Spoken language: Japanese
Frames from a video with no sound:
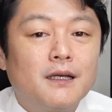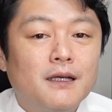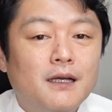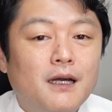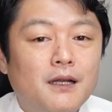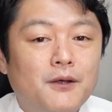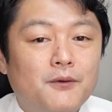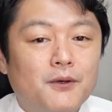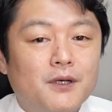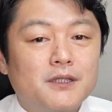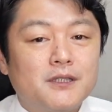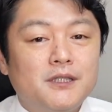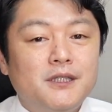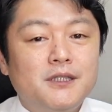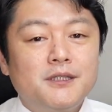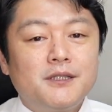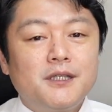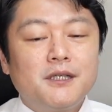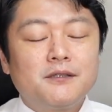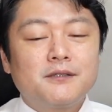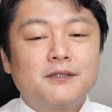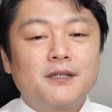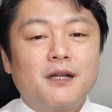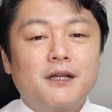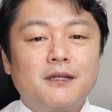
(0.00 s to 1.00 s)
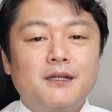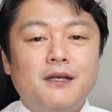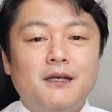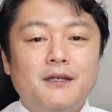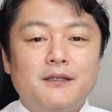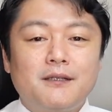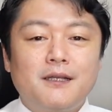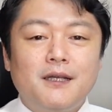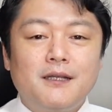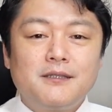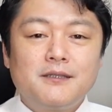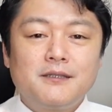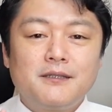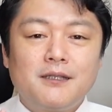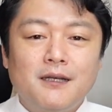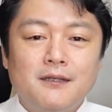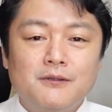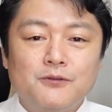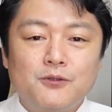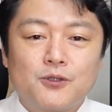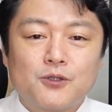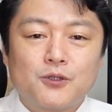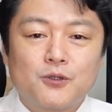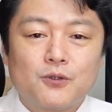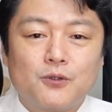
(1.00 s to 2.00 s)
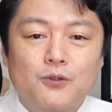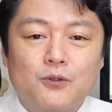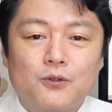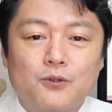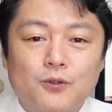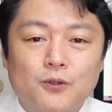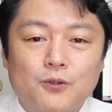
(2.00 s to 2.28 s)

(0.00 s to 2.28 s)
彼は新設されたデジタル庁